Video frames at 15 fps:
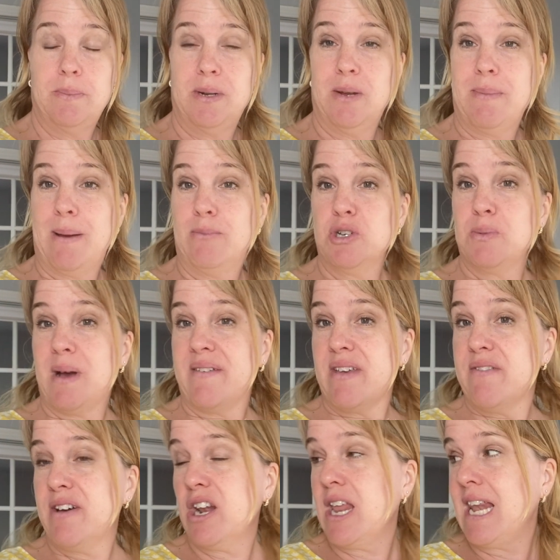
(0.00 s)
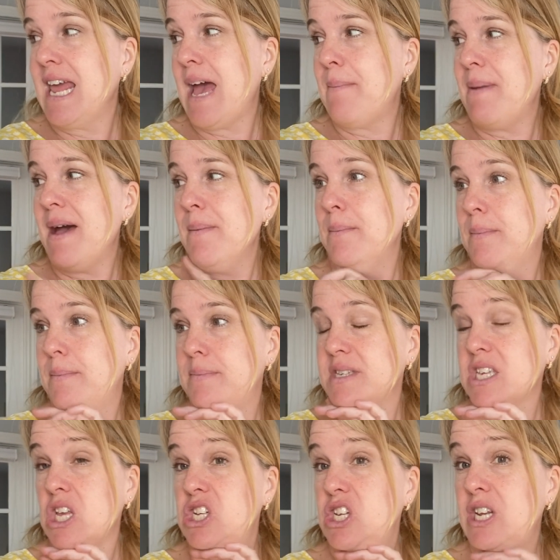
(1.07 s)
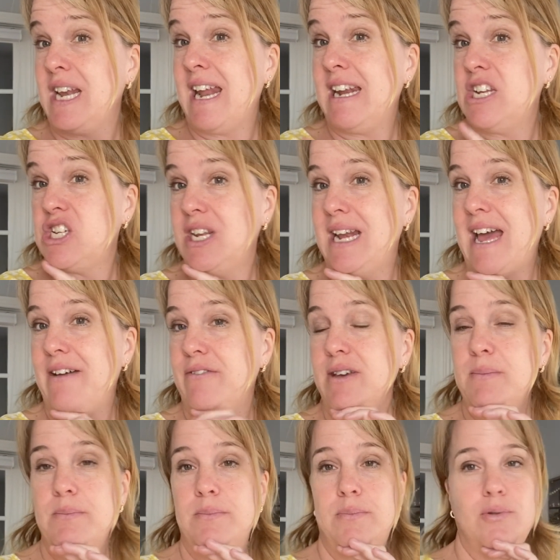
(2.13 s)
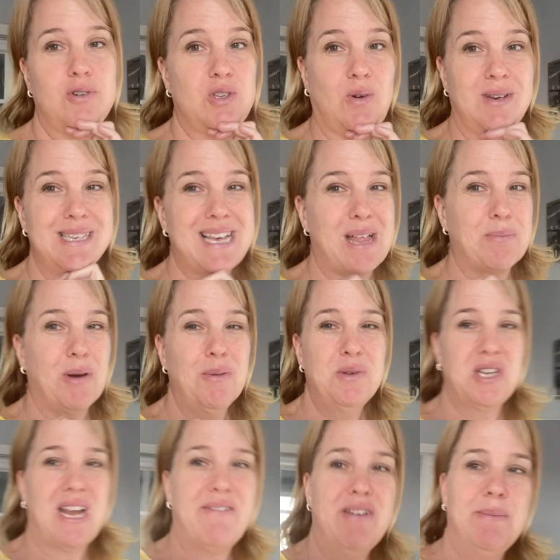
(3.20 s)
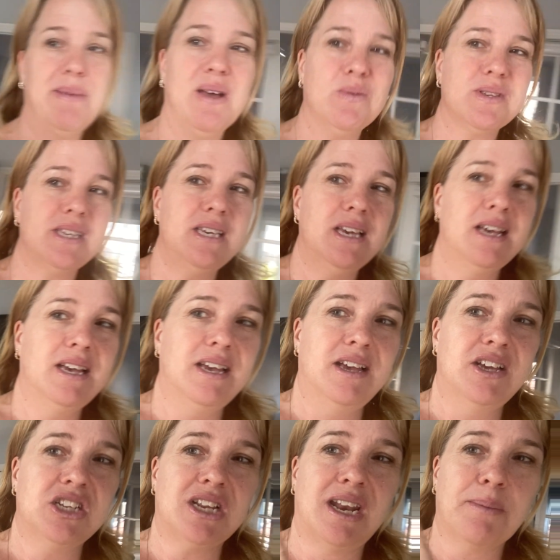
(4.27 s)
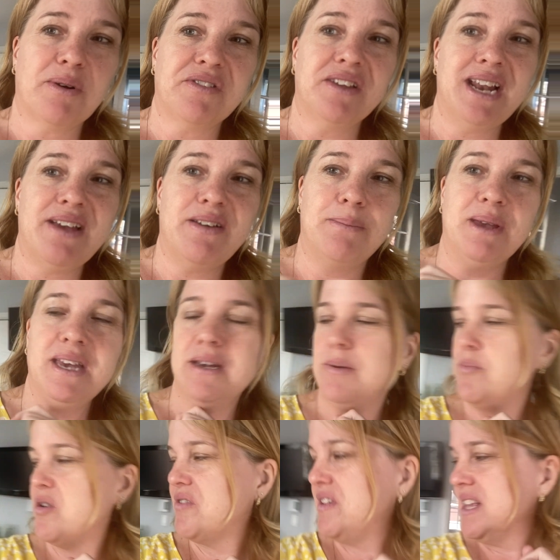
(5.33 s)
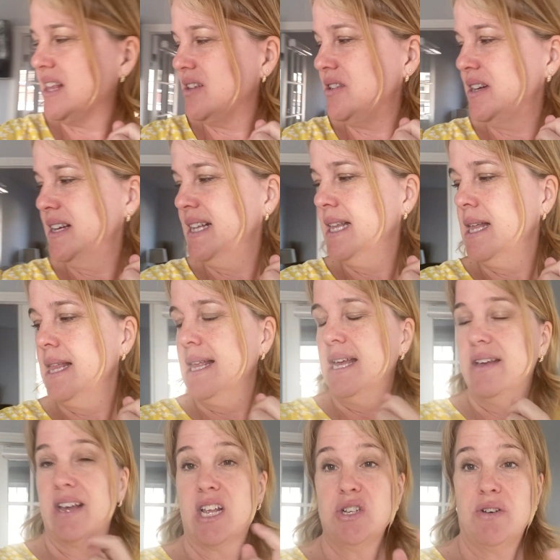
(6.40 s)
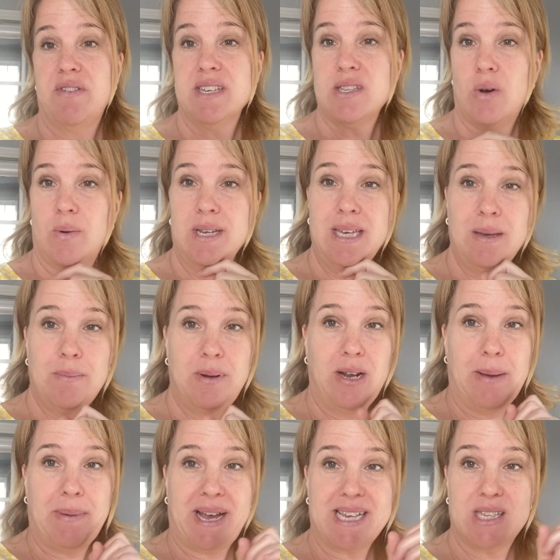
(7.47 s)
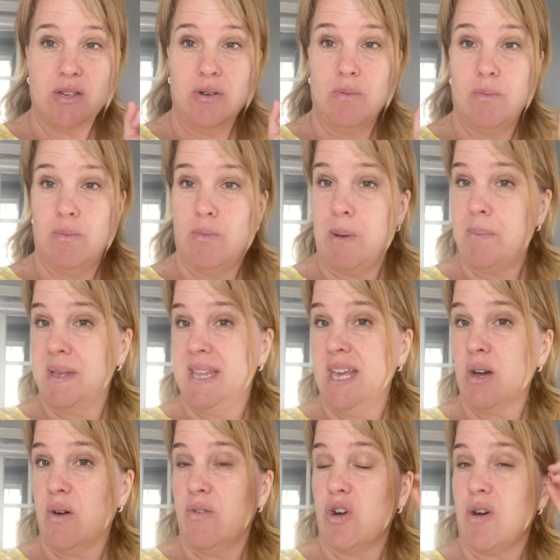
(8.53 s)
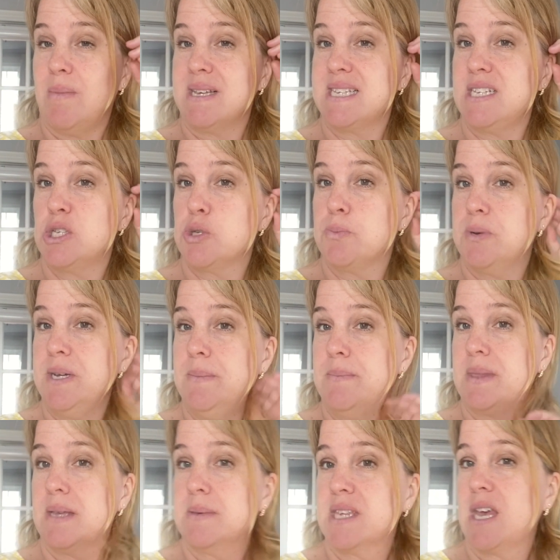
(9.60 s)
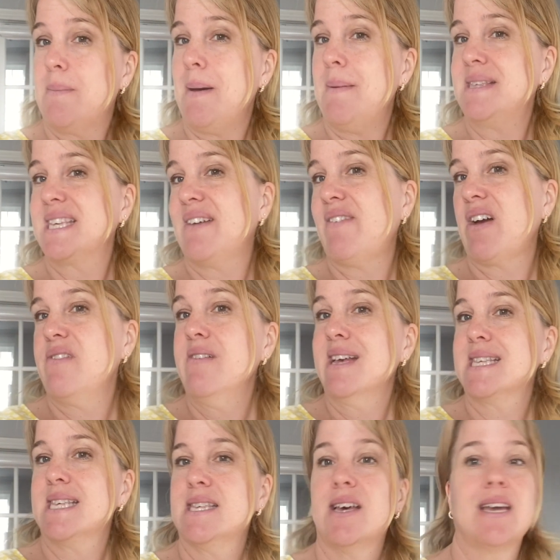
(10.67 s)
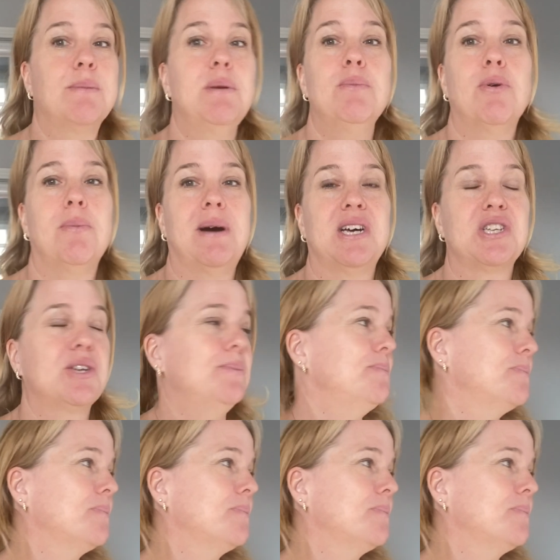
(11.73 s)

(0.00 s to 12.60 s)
Puis là, ben, moi, je m'en viens faire le lit à Pam, parce que je l'ai lavé pour que son lit sente bon. Puis j'ai lavé le mien aussi. J'en ai profité de laver le mien, il n'est pas fait, là. Puis là, j'en fais son lit. Puis là, après ça, moi, Pinique, on va commencer le souper. Parce que Pam a qu'elle va arriver vers 6h30 pour manger.